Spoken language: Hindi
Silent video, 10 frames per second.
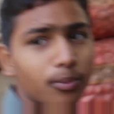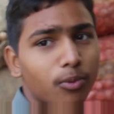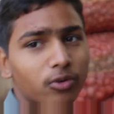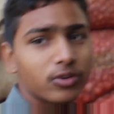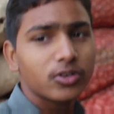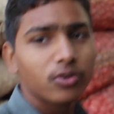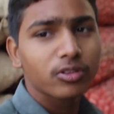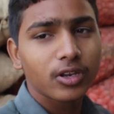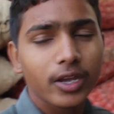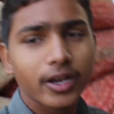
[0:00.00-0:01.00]
तो बुग्गियों
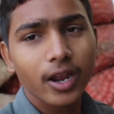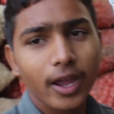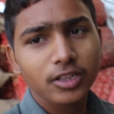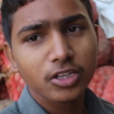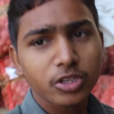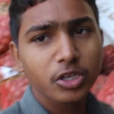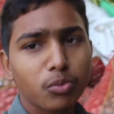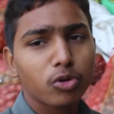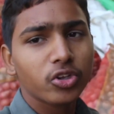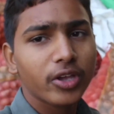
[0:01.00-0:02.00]
से लेकर आए थे
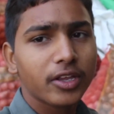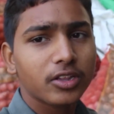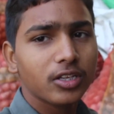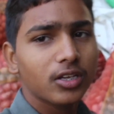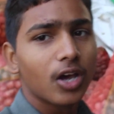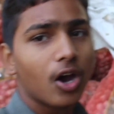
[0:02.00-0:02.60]
तीन बुग्गी गई थी